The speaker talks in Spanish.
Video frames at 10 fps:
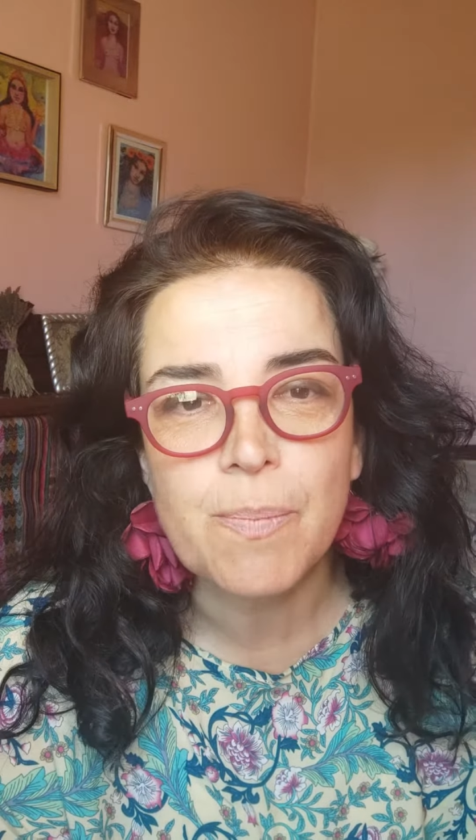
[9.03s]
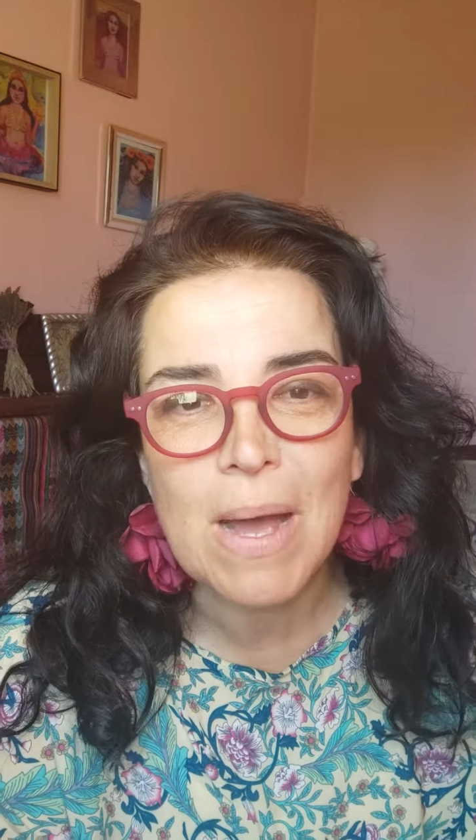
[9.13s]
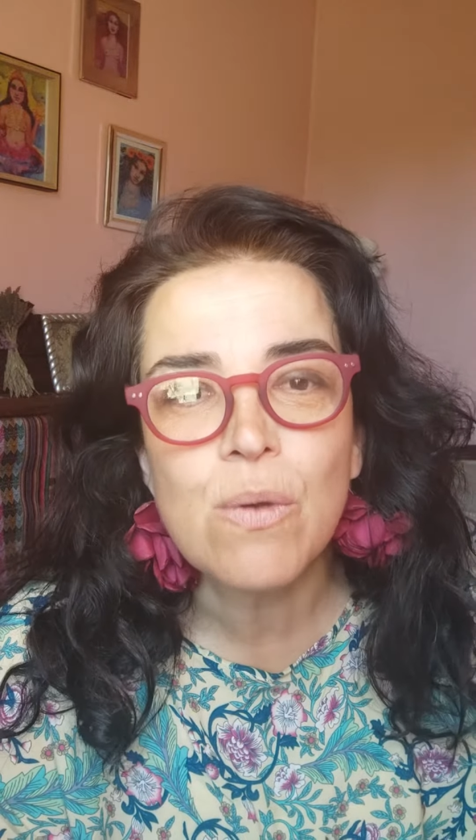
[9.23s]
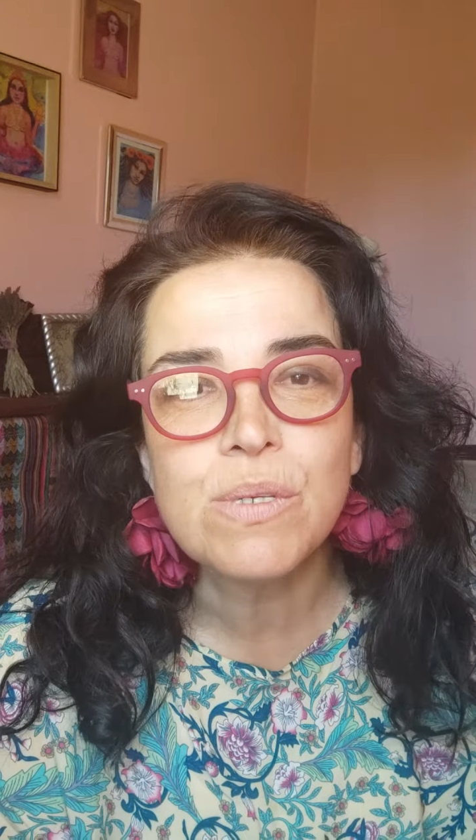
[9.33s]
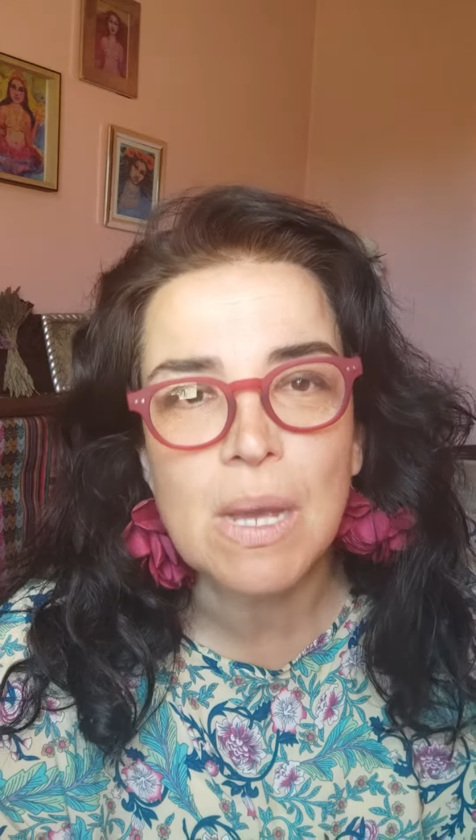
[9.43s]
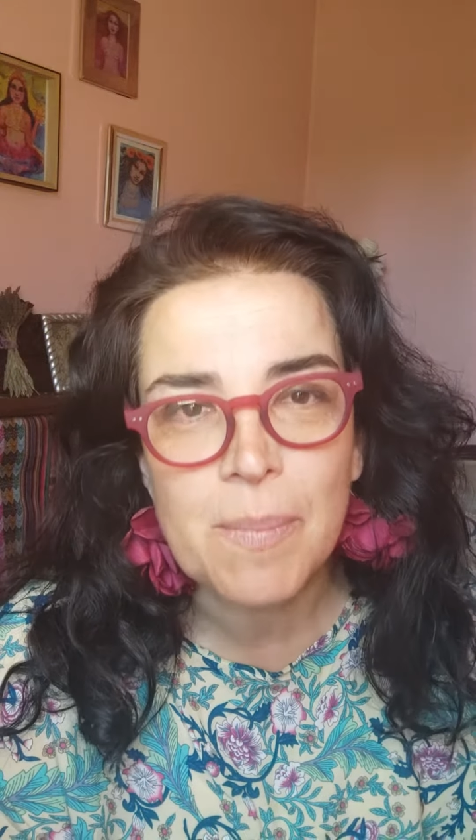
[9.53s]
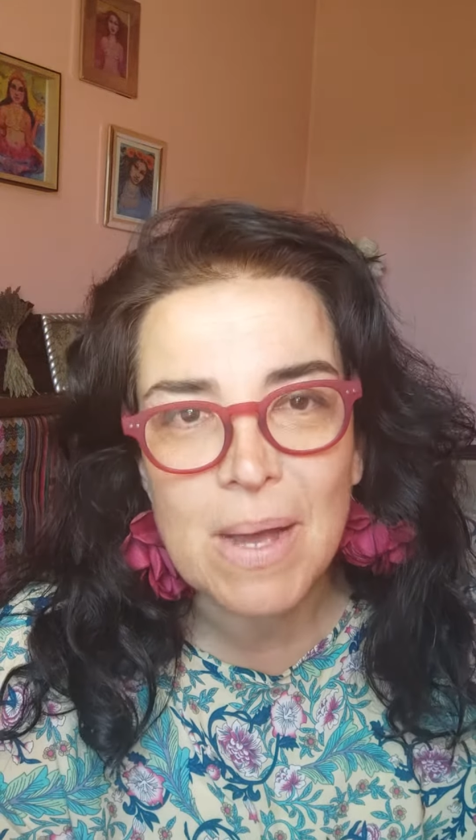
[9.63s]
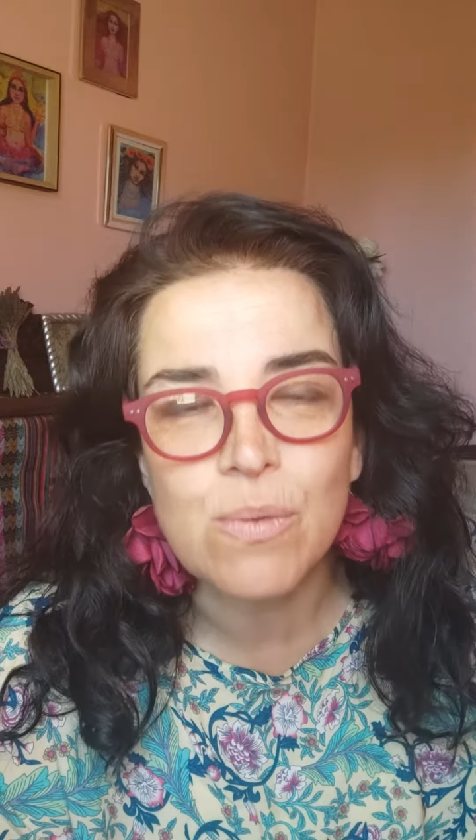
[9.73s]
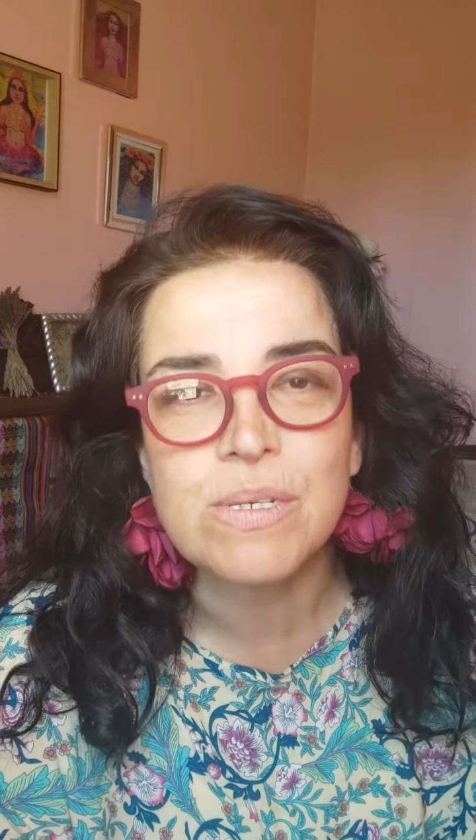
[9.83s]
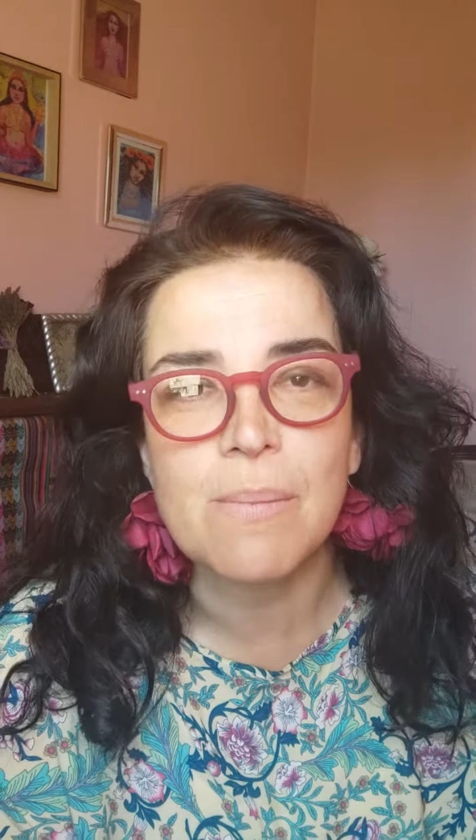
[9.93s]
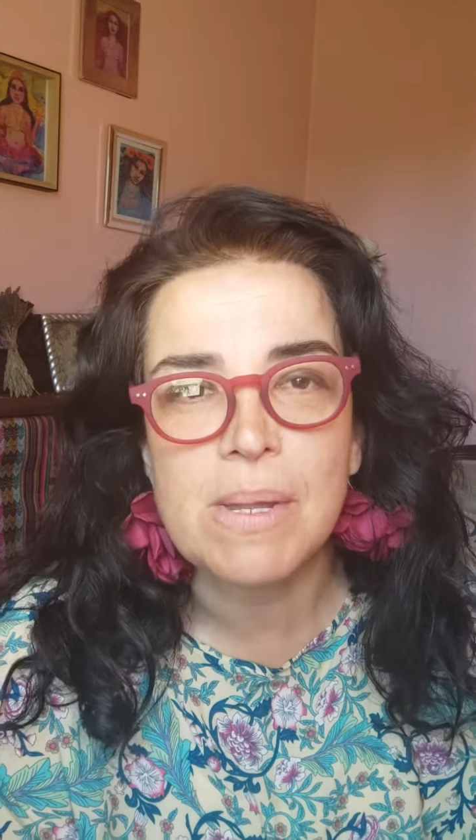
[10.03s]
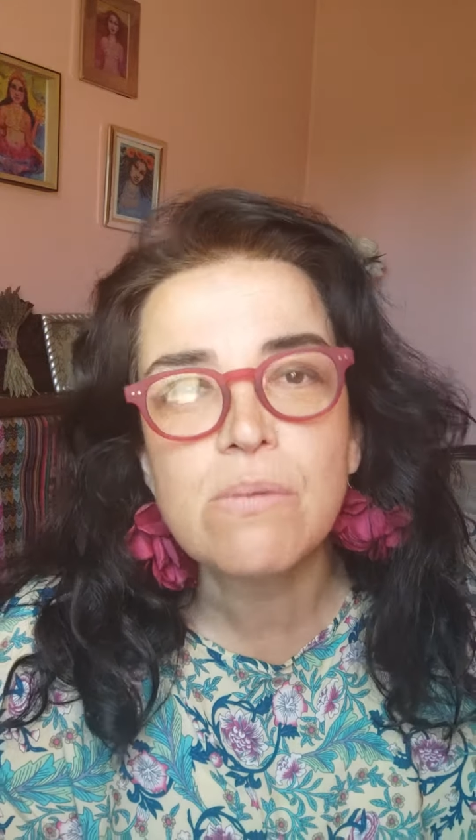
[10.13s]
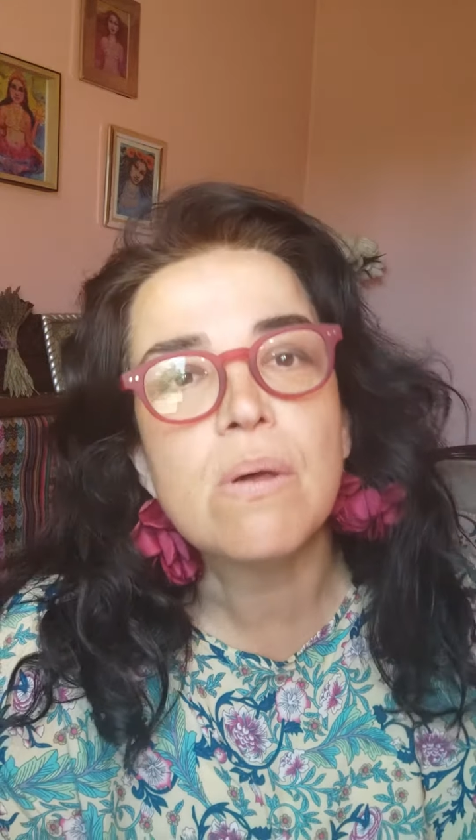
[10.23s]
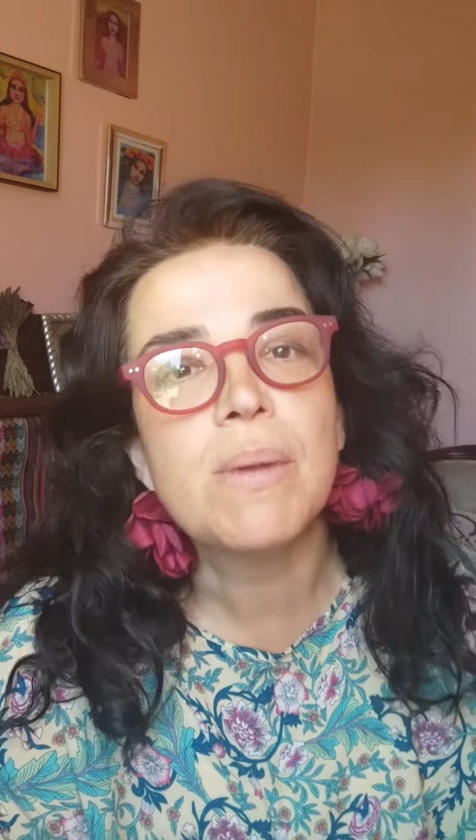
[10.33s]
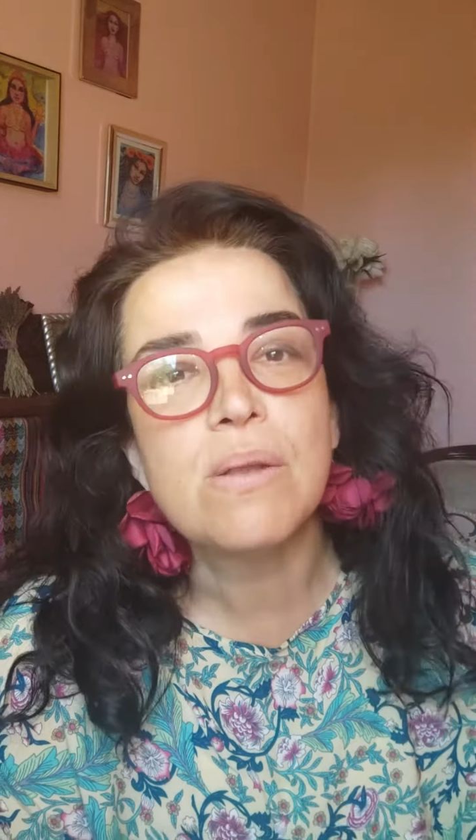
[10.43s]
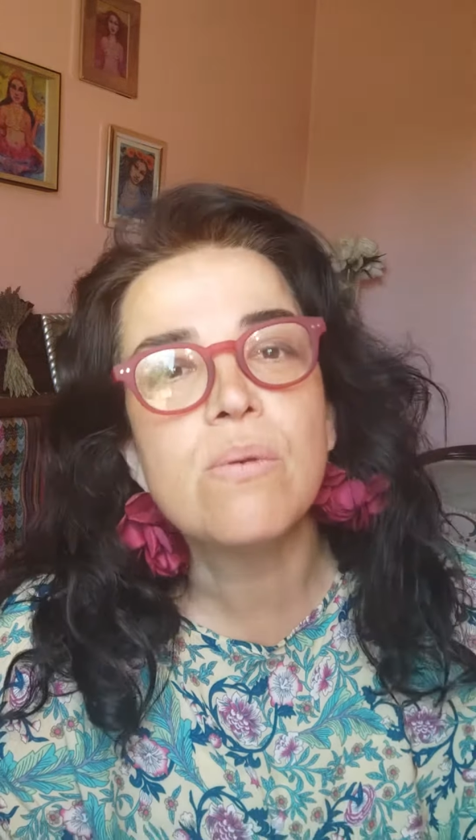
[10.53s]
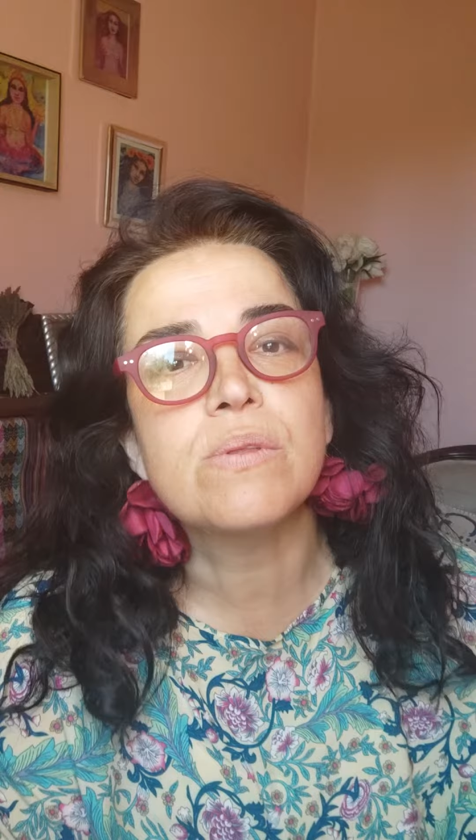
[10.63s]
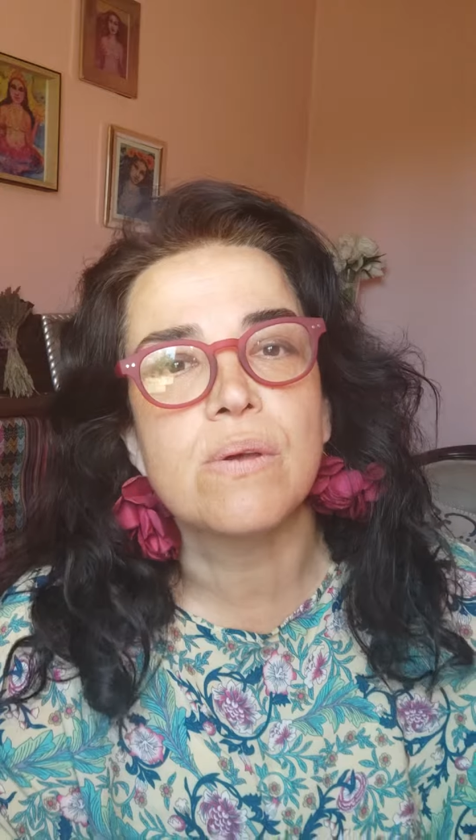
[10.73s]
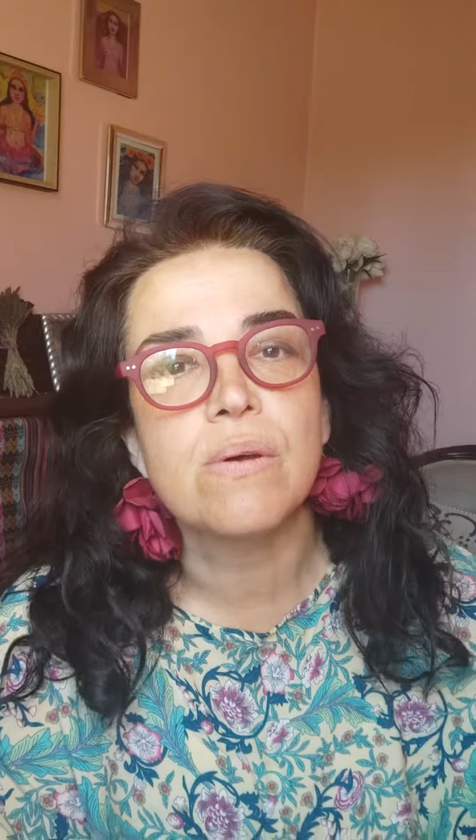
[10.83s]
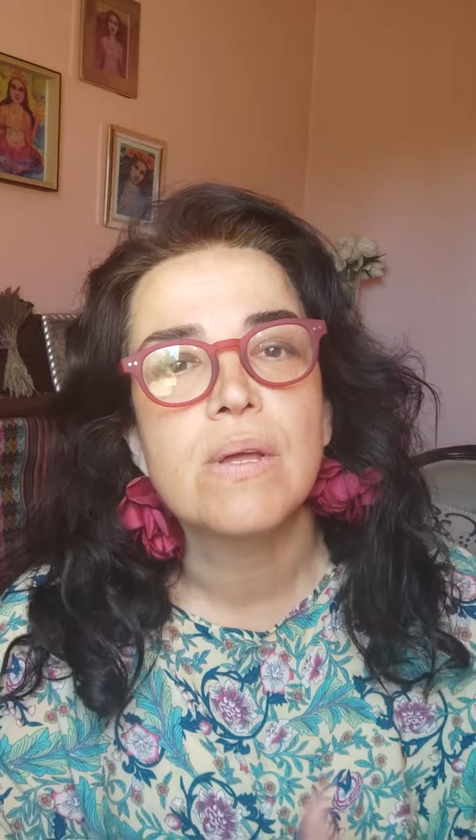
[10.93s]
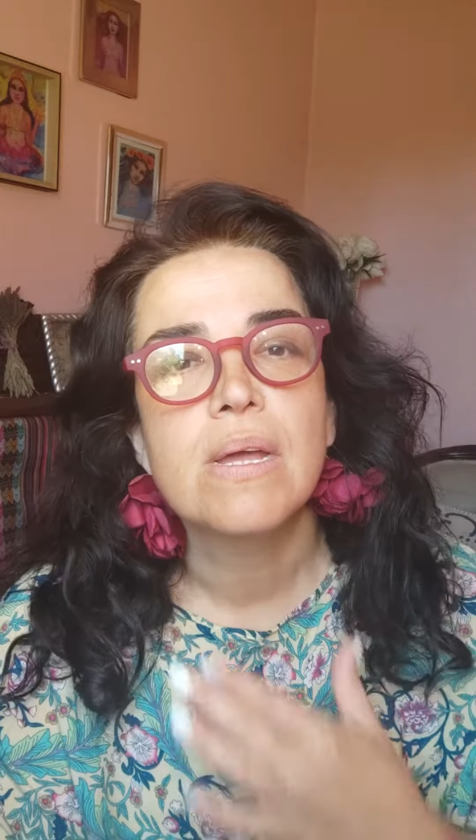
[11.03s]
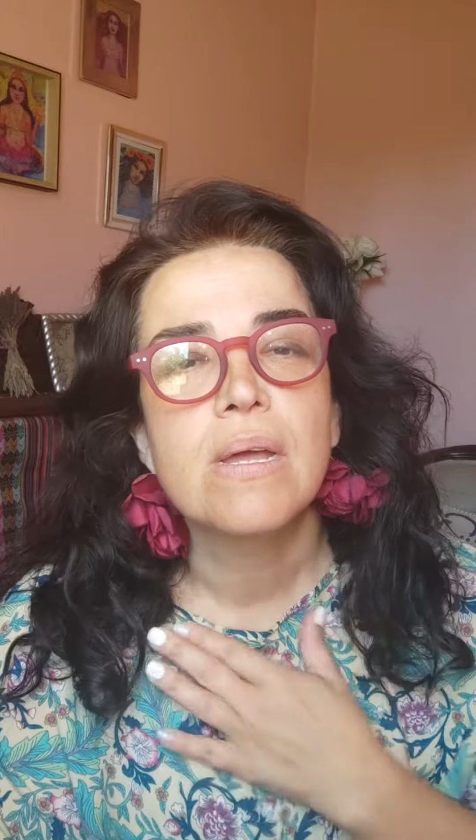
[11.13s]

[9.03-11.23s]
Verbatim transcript: pausa a pausa, minuto a minuto,